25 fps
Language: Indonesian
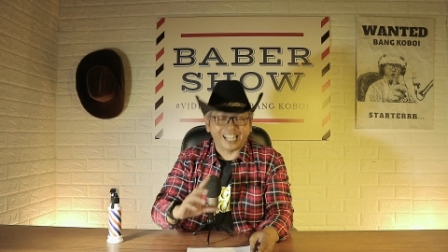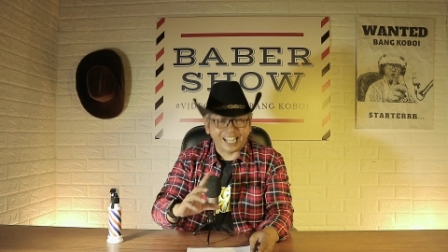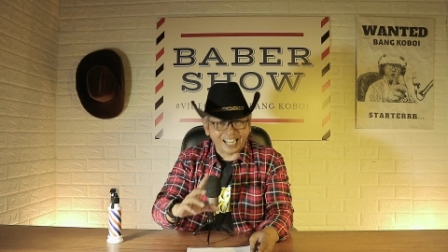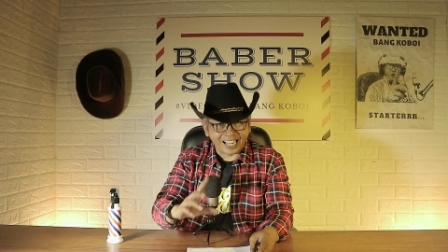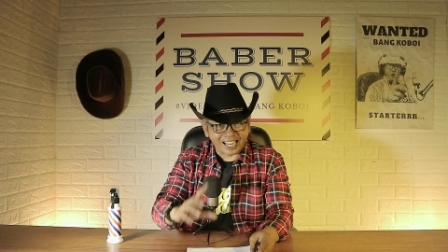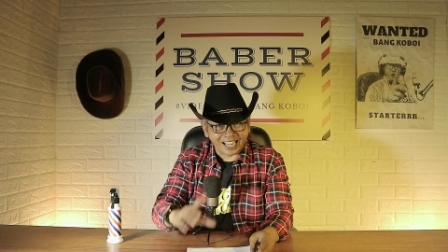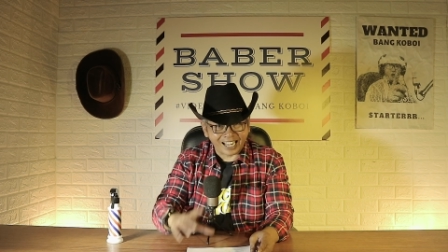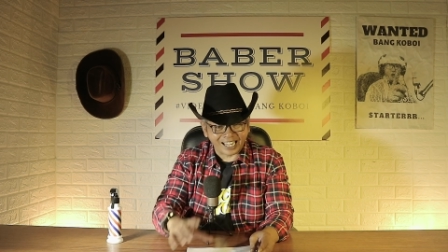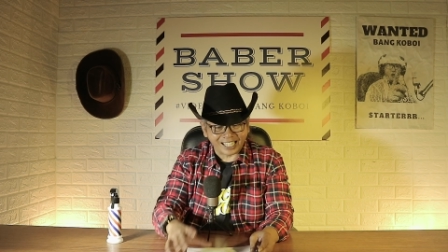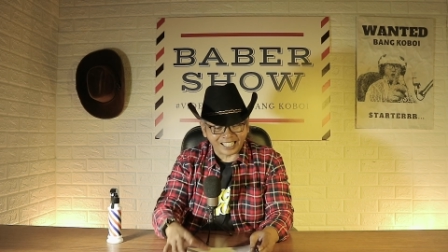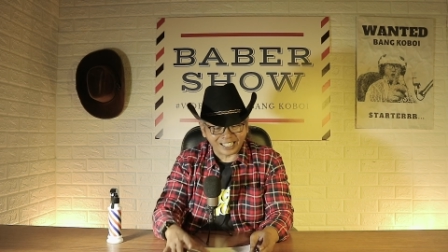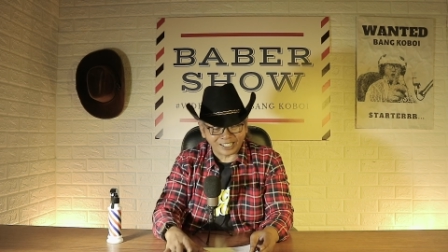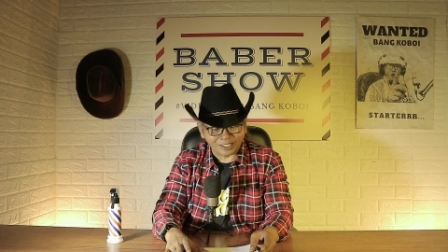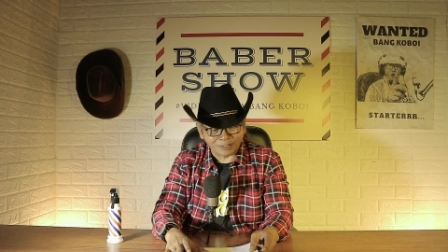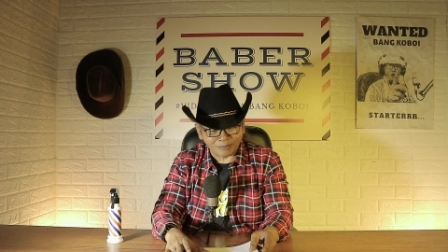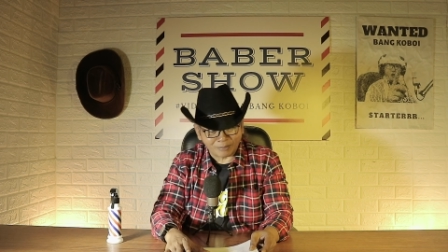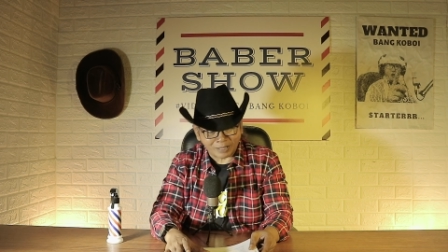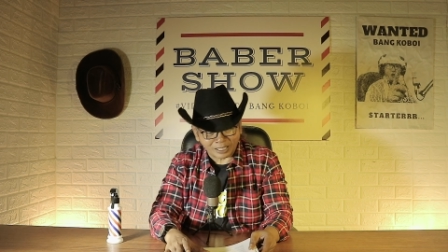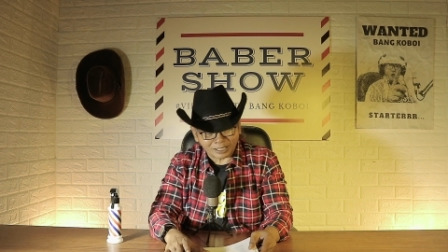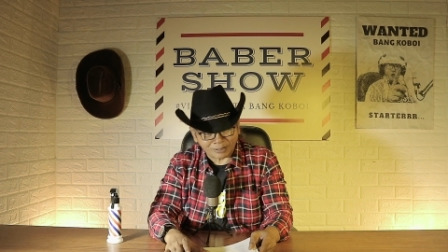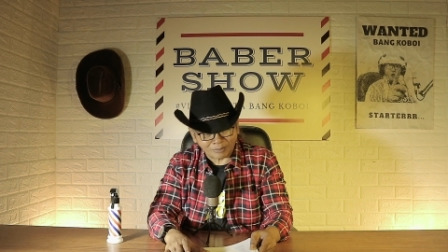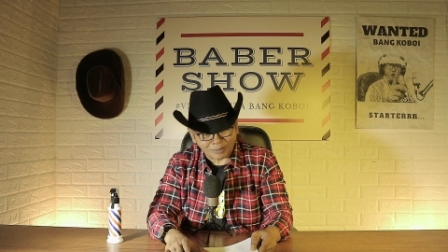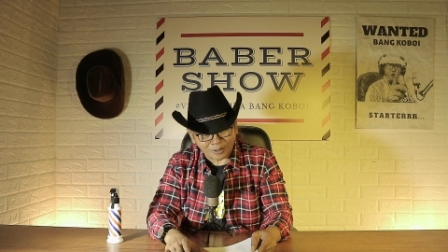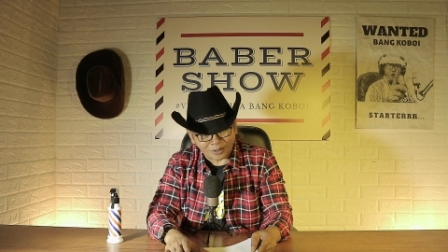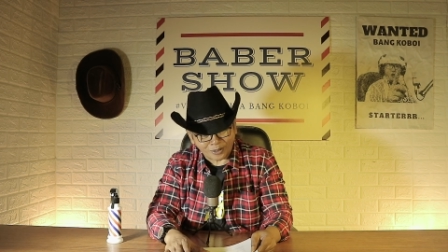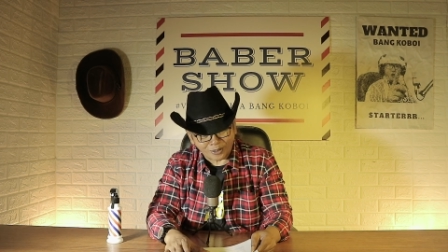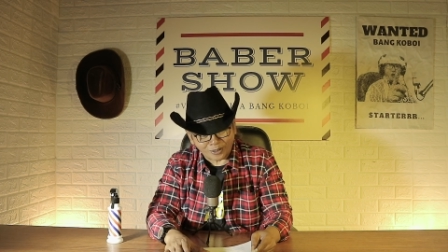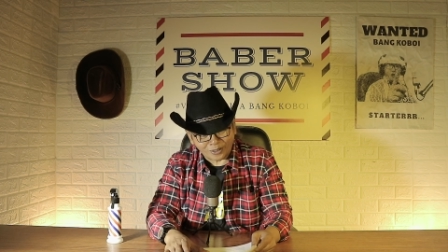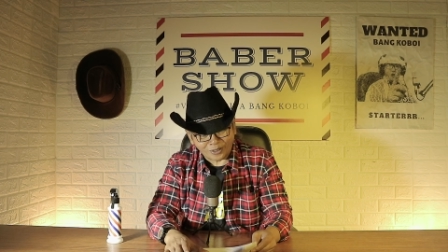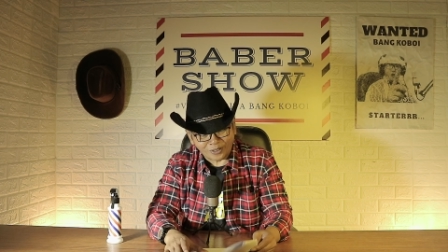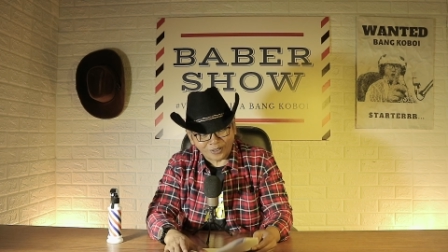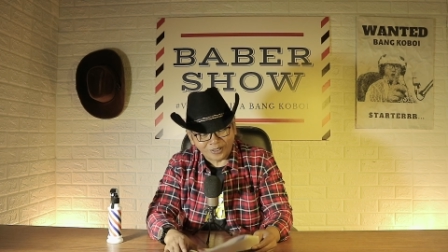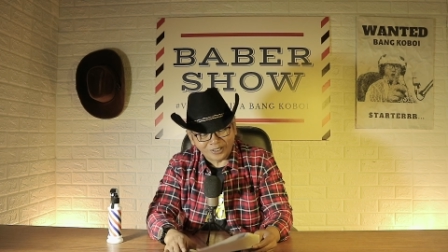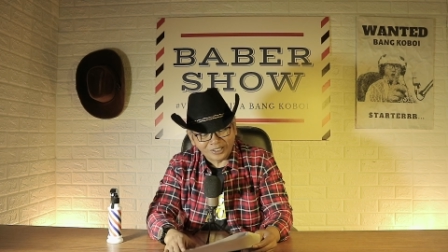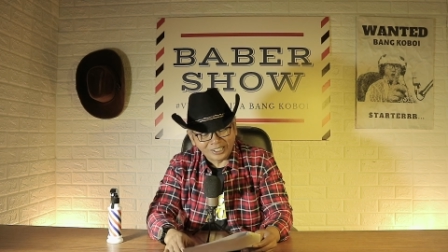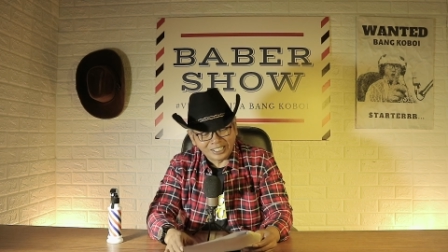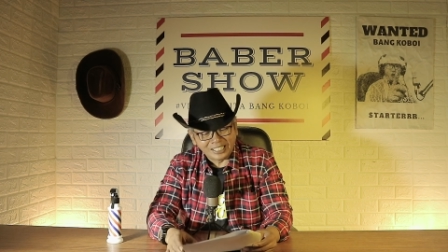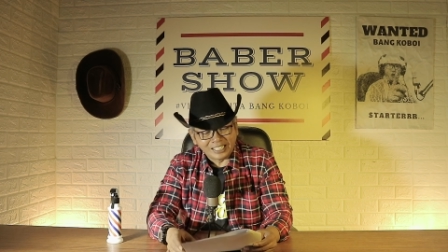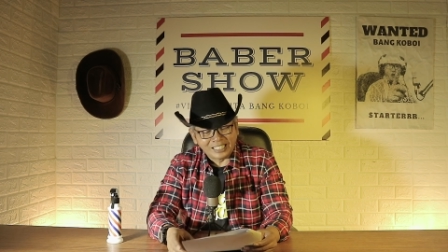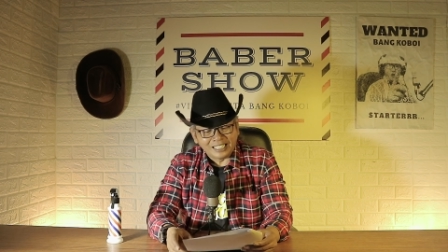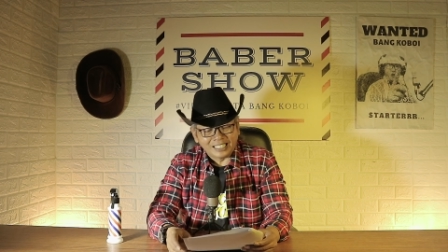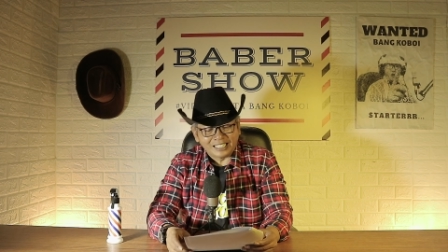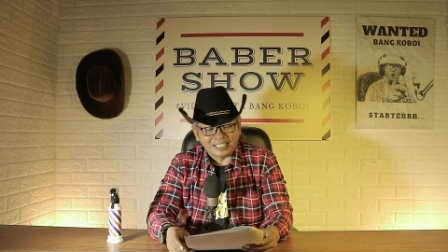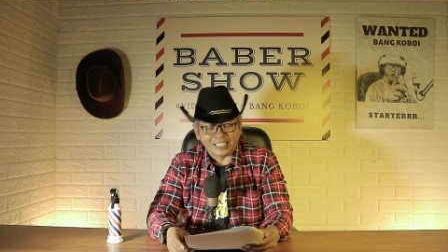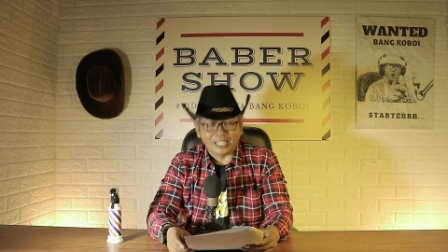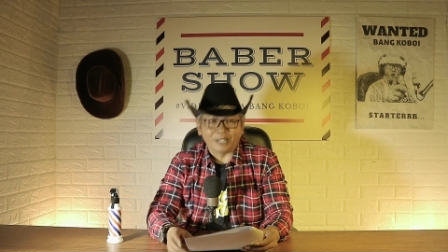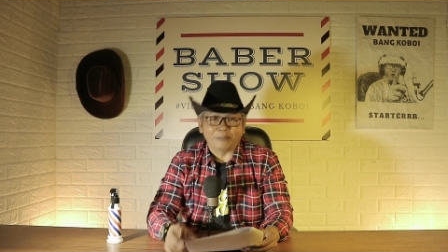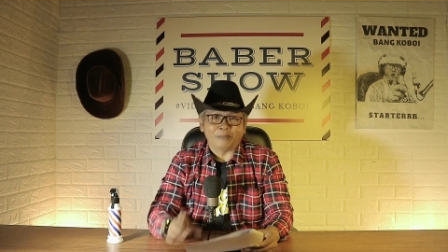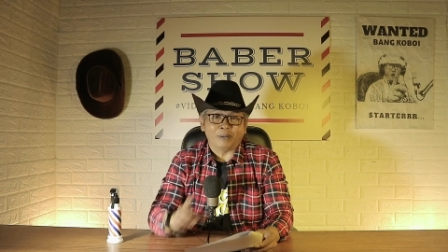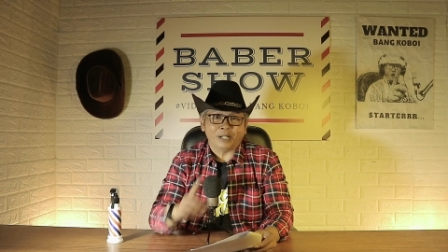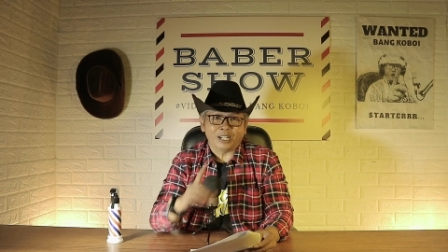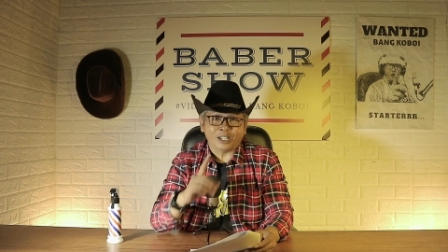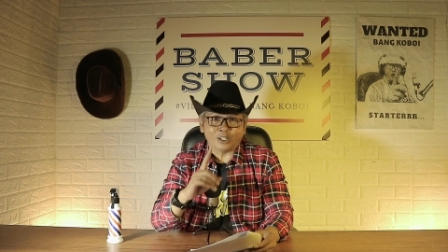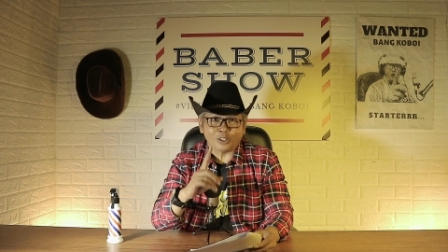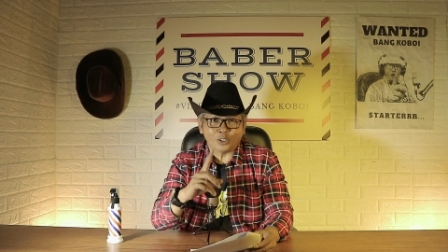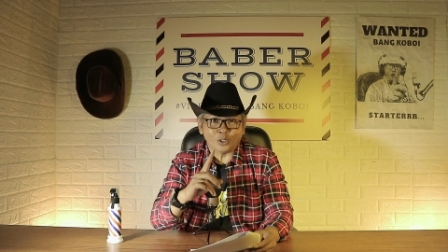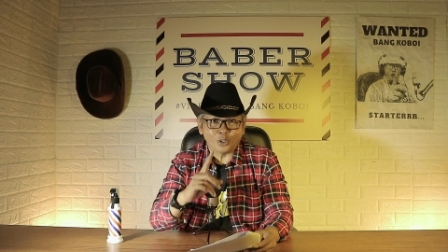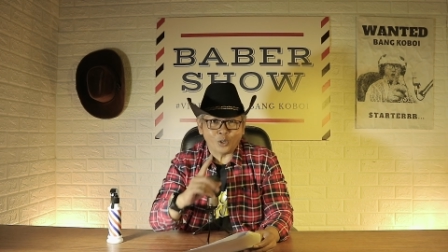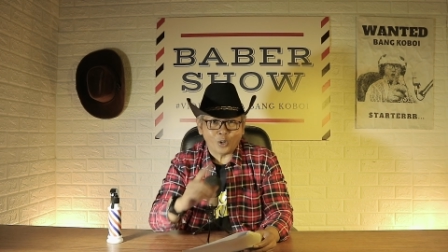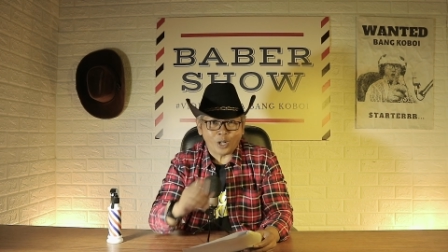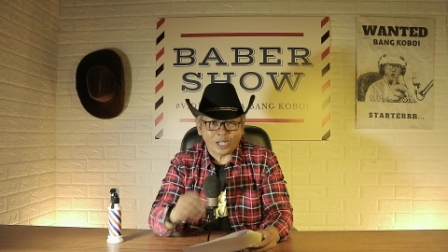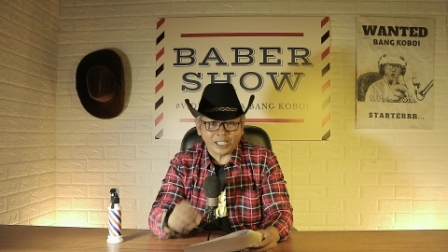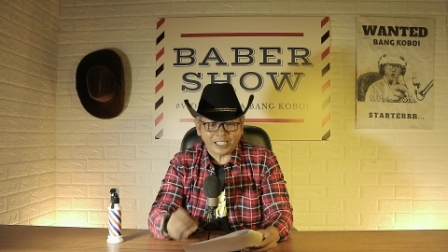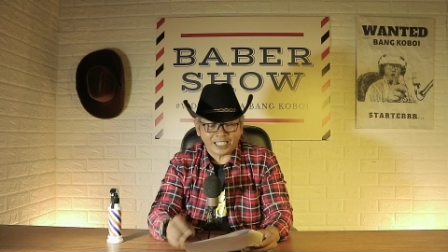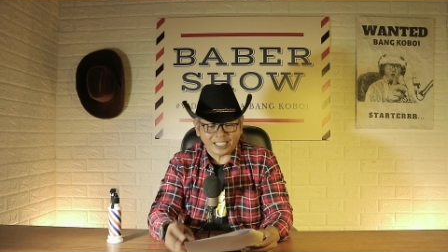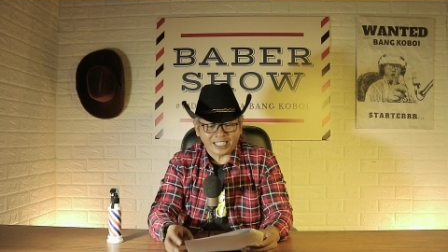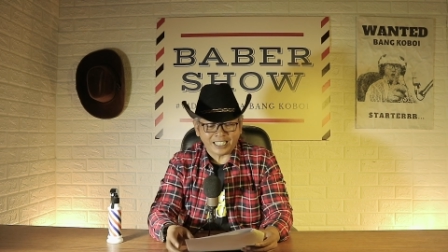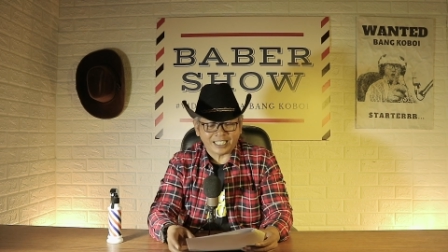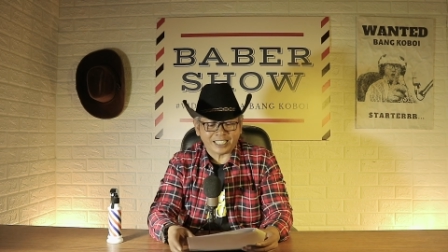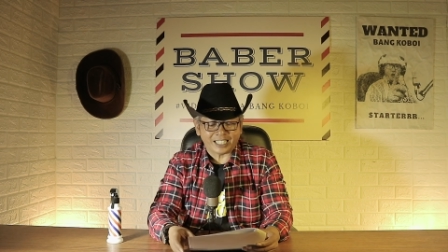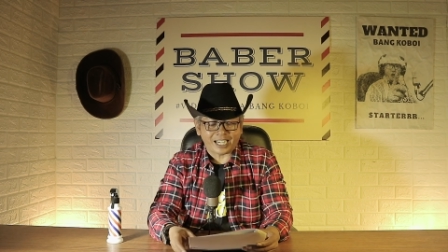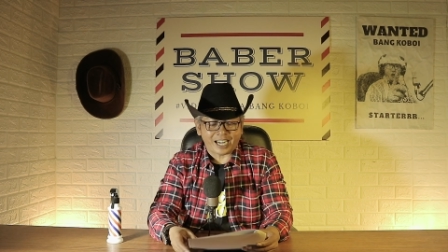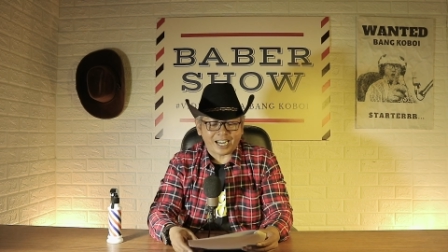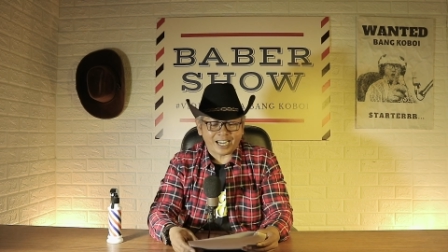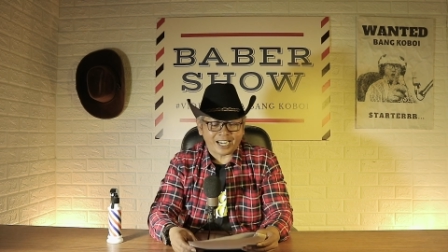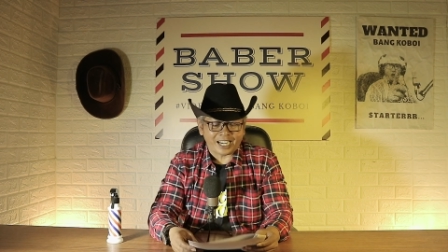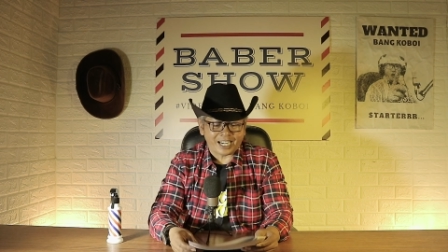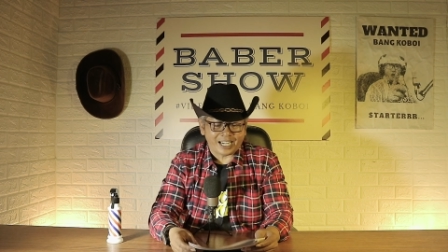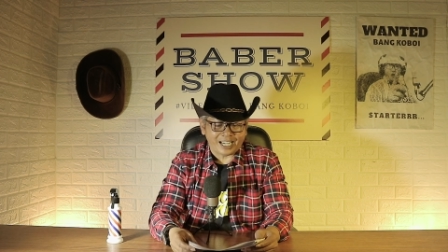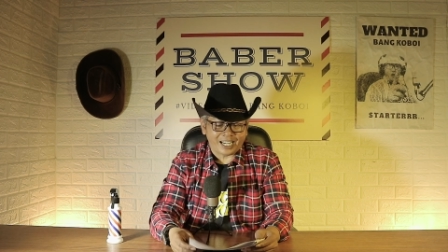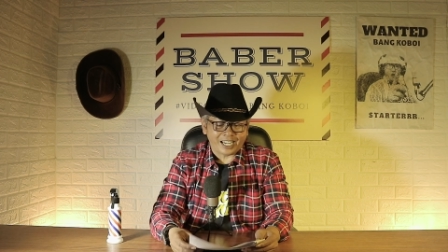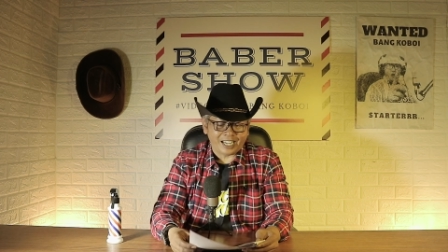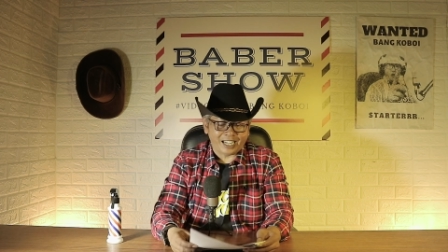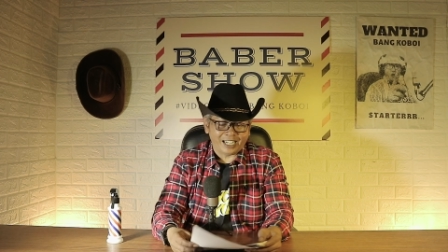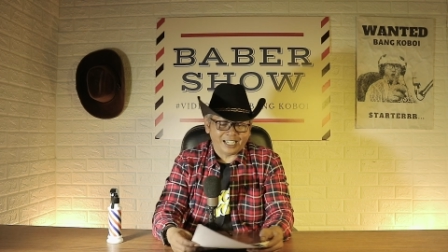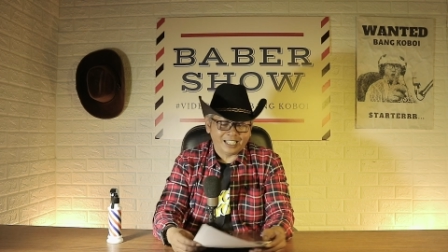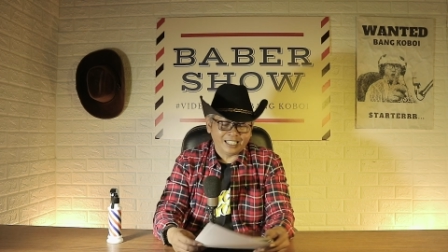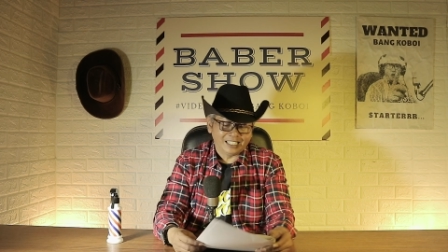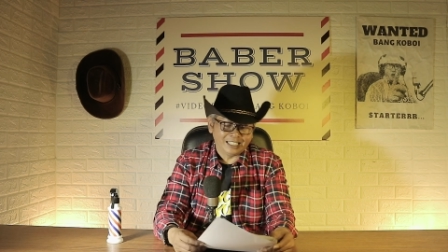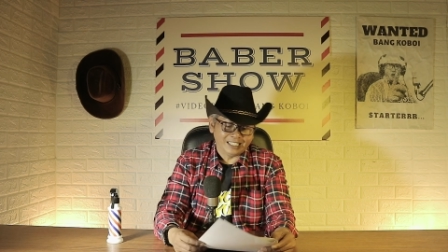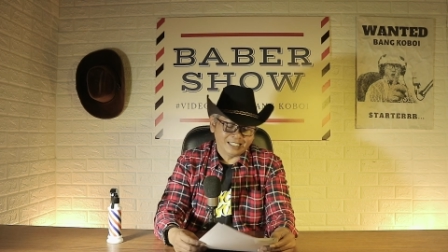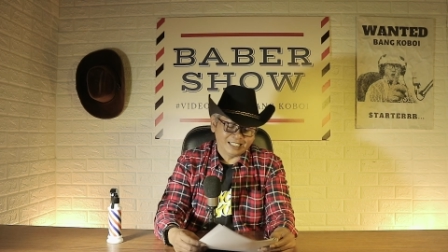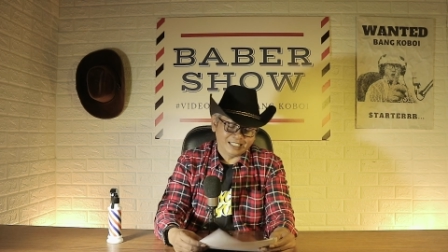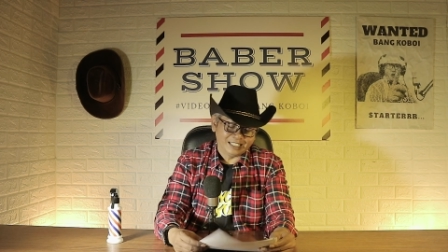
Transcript: Nah, gitu Mas Bro. Daripada keduluan Israel.